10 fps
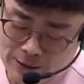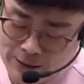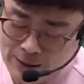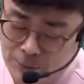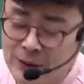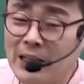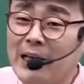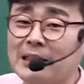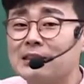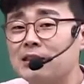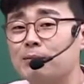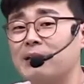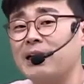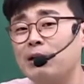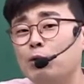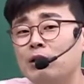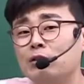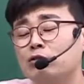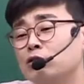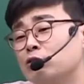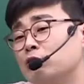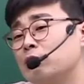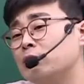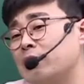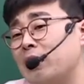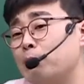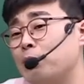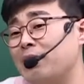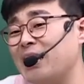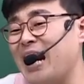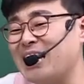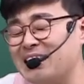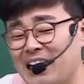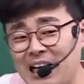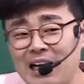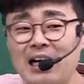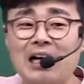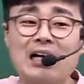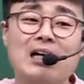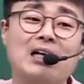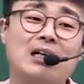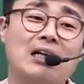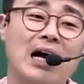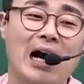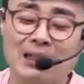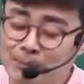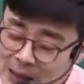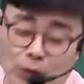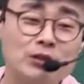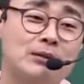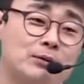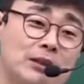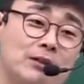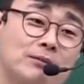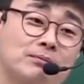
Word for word: 지문이 하나 있을 겁니다. 2016 수능 중에서 제가 보기에는 가장 아름다운 지문이에요.